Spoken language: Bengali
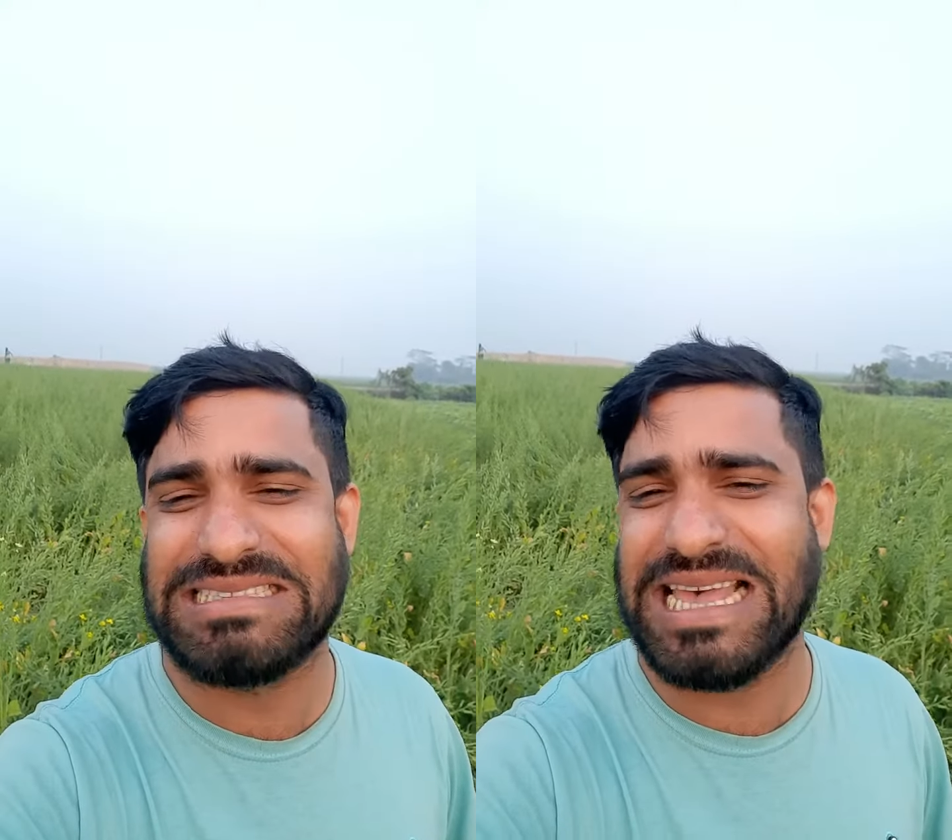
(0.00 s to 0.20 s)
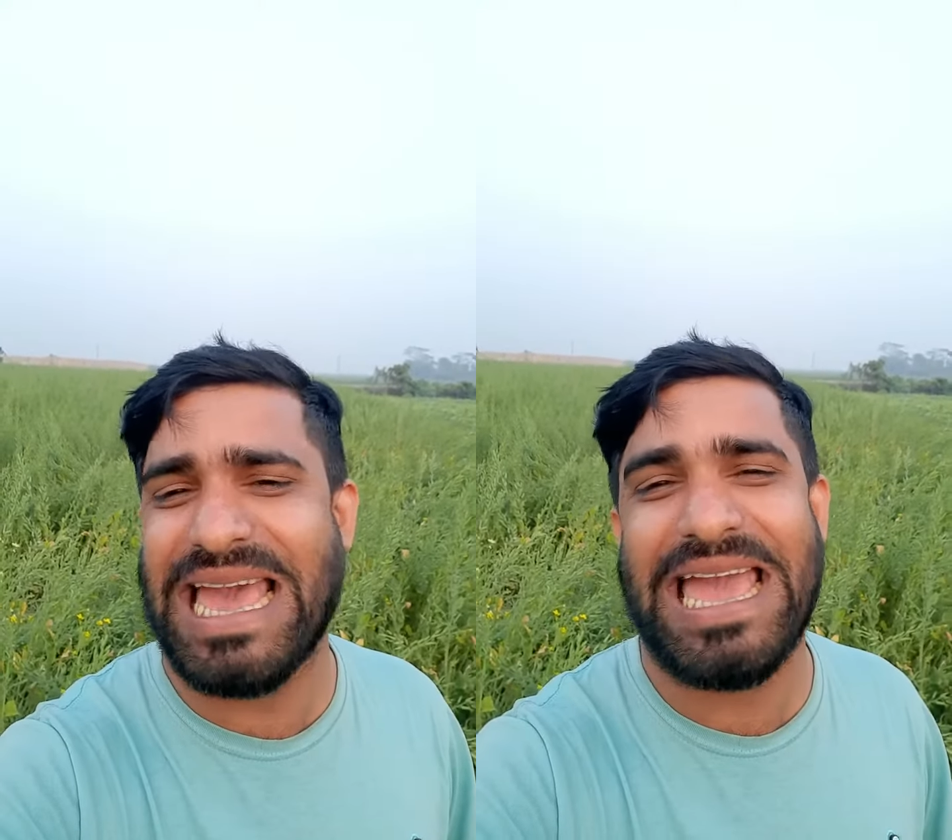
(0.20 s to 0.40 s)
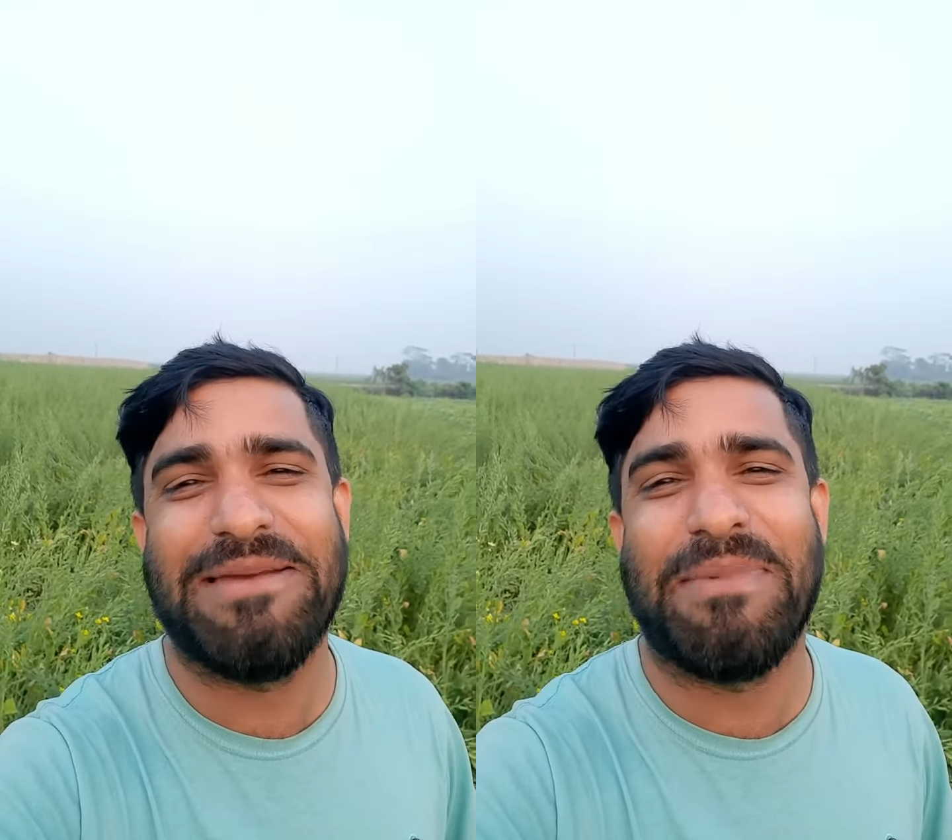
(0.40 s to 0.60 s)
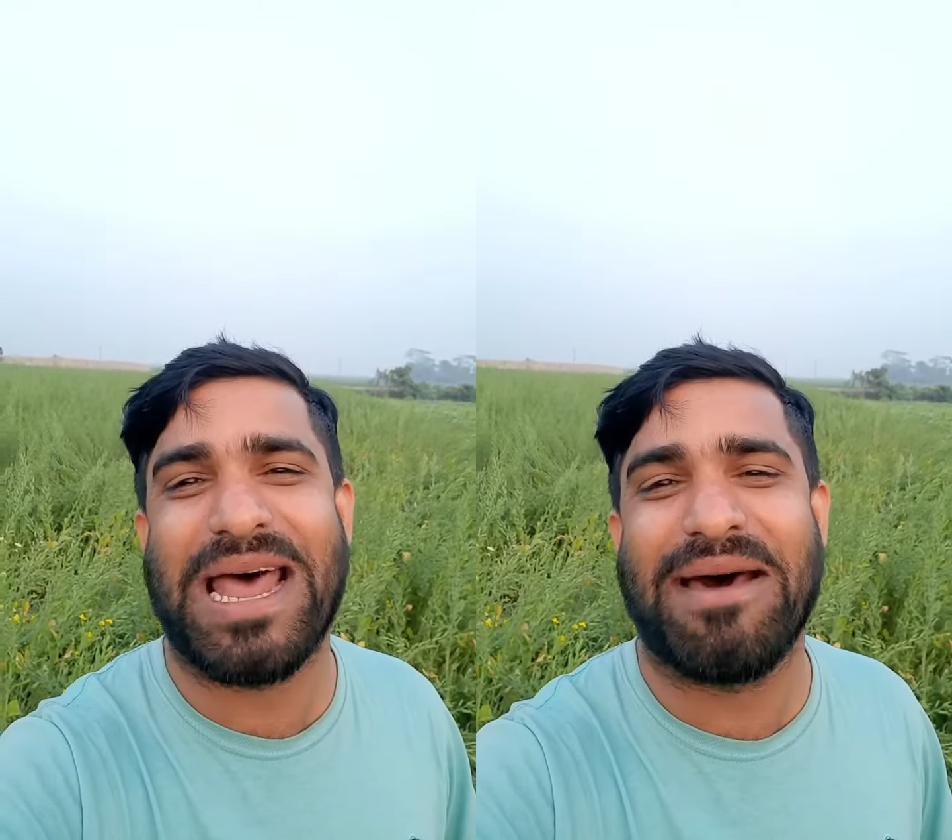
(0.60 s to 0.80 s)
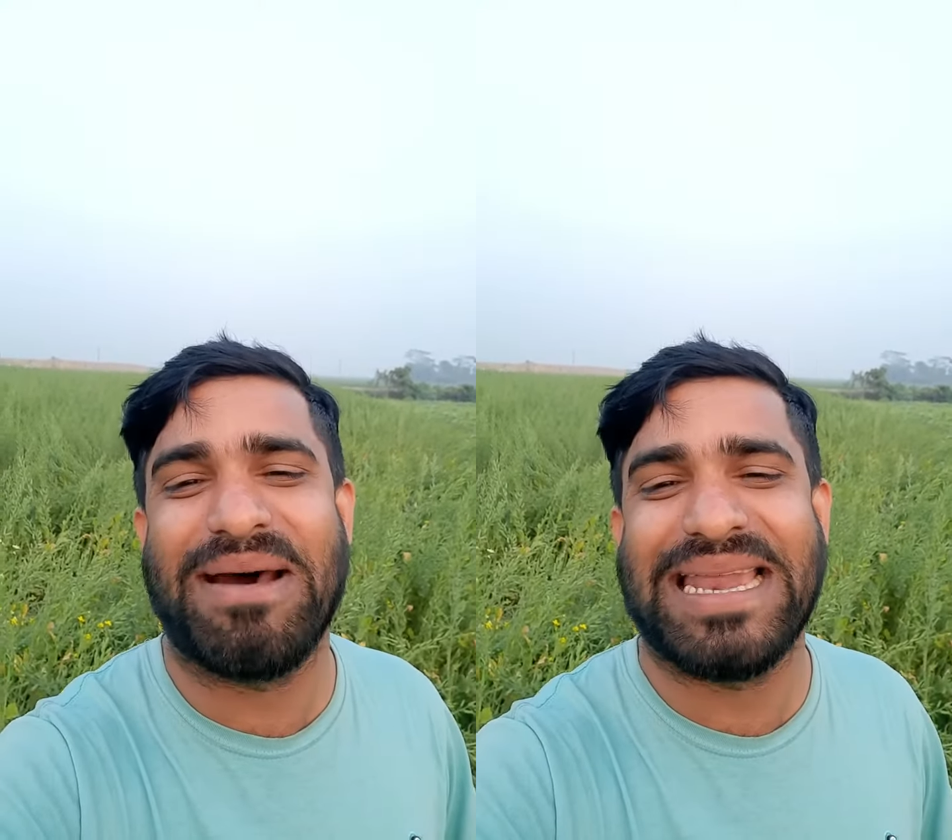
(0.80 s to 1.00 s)
সেই
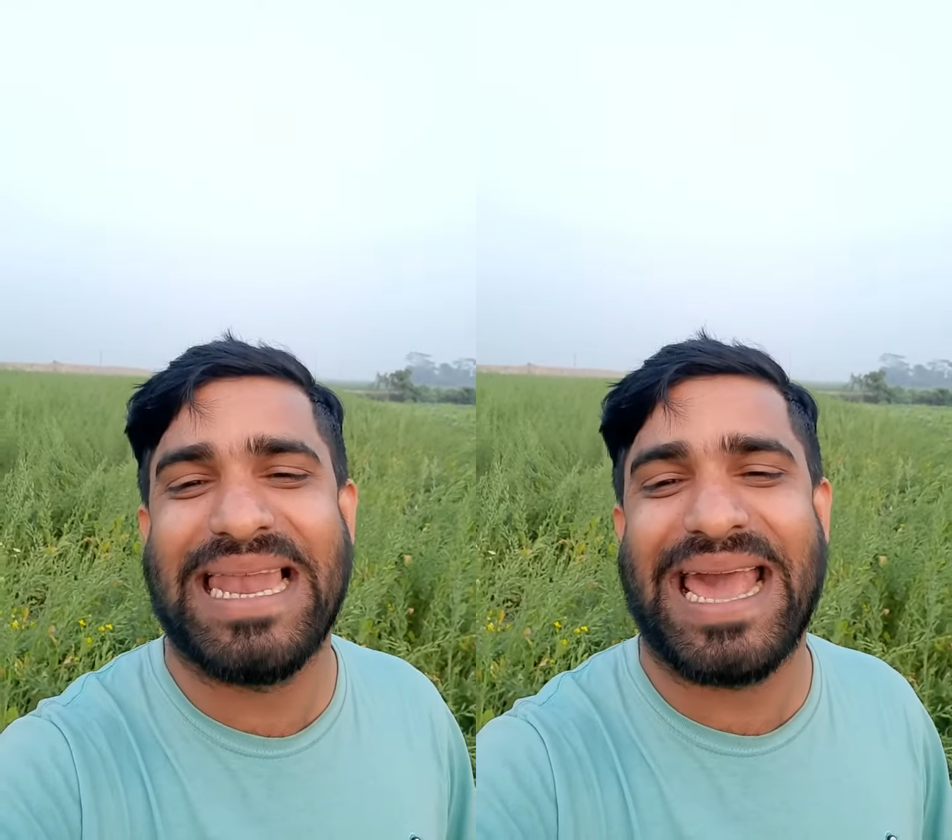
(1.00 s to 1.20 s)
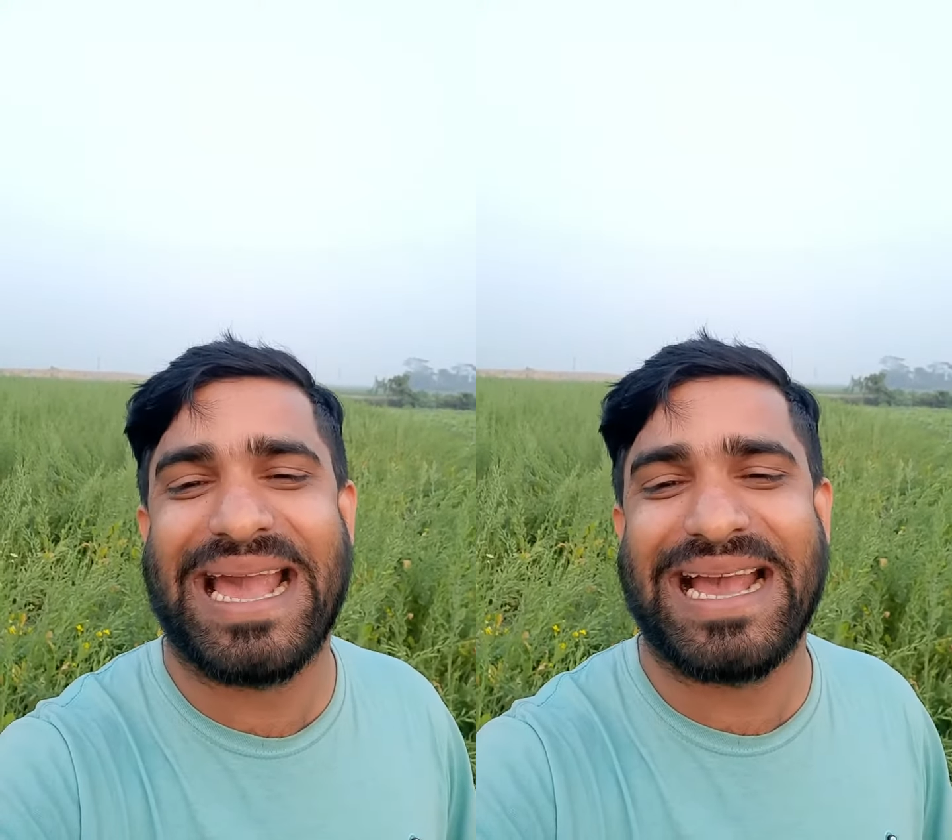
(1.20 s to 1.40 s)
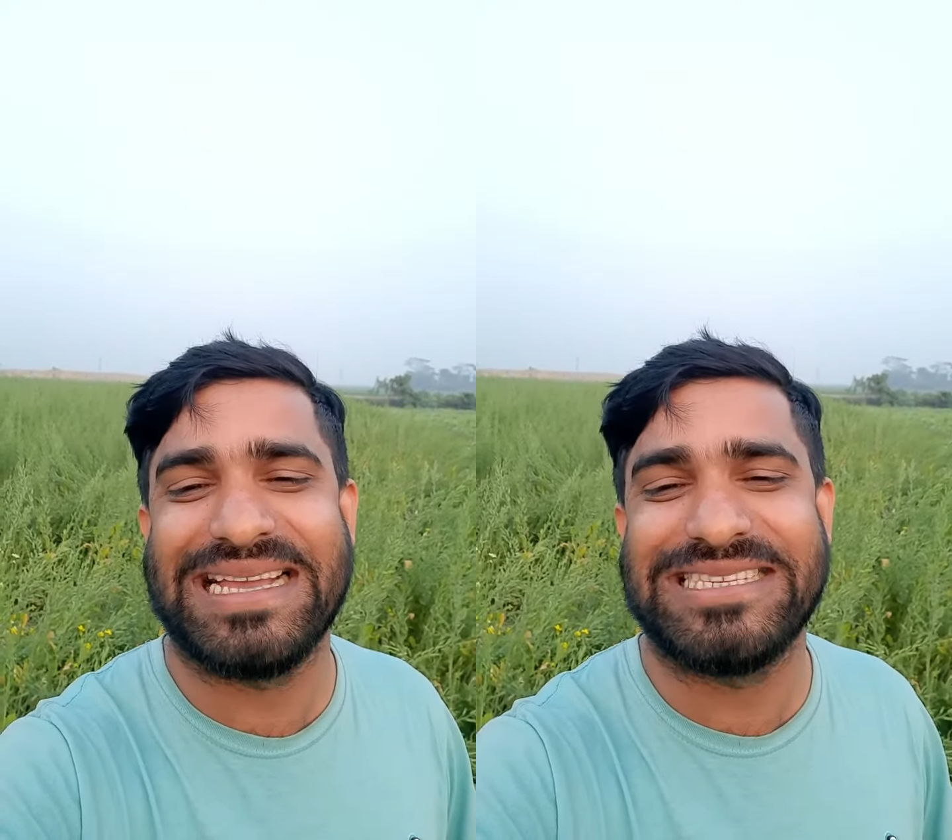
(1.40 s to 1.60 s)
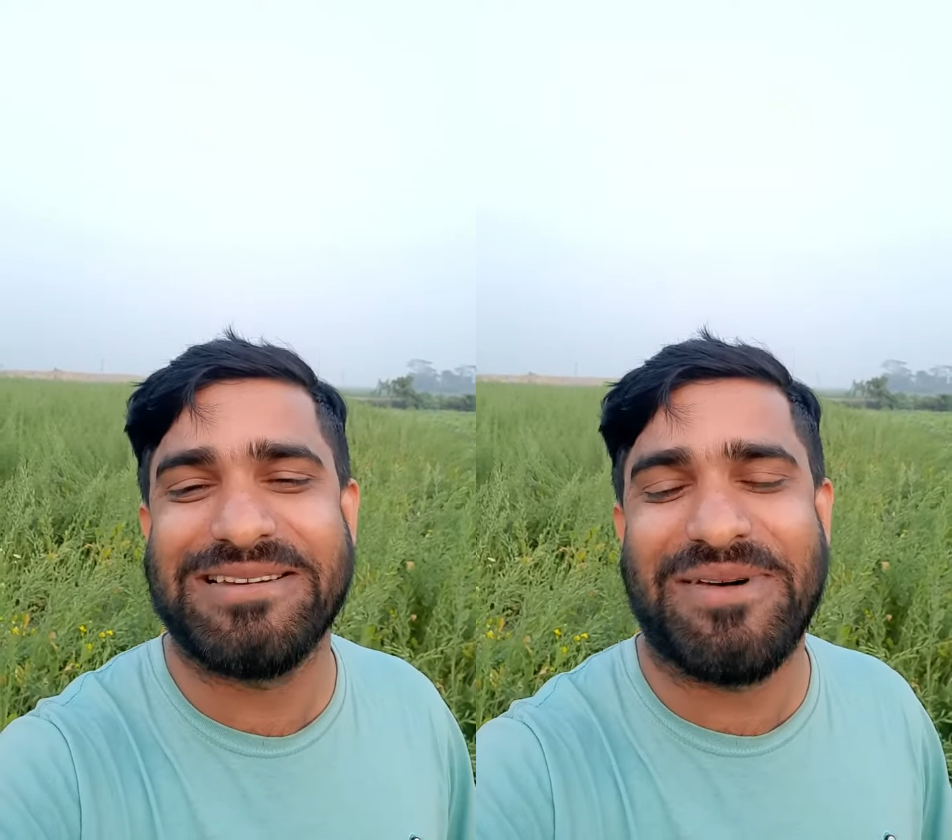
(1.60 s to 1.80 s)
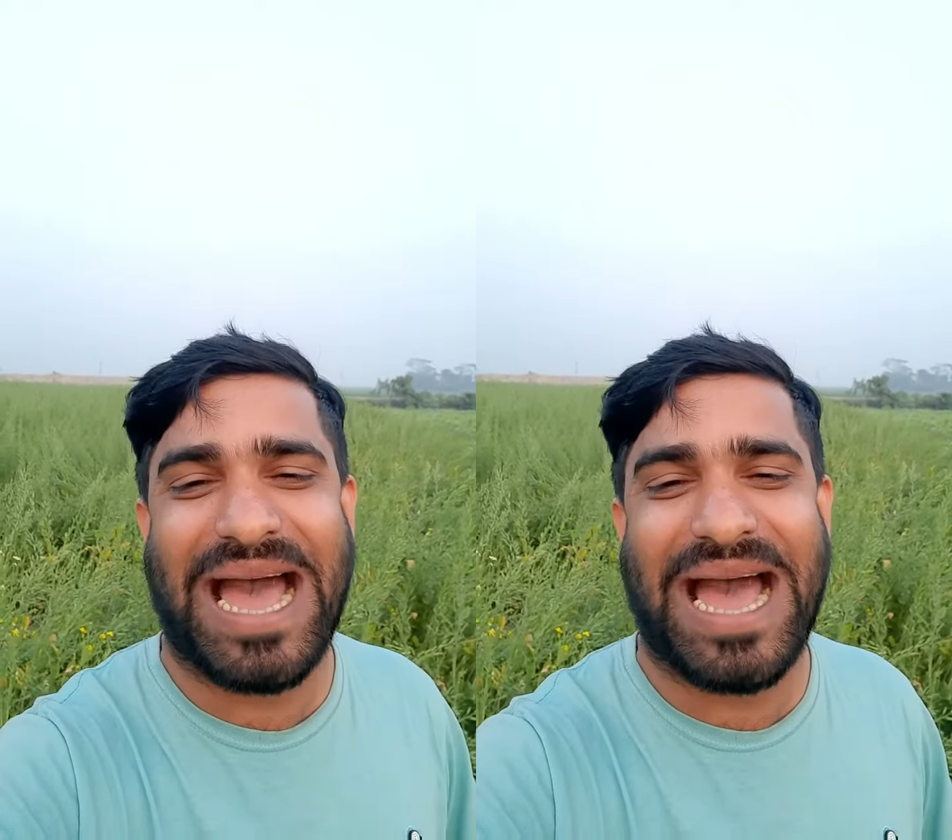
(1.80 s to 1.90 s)
মারামারি লাগে গেছে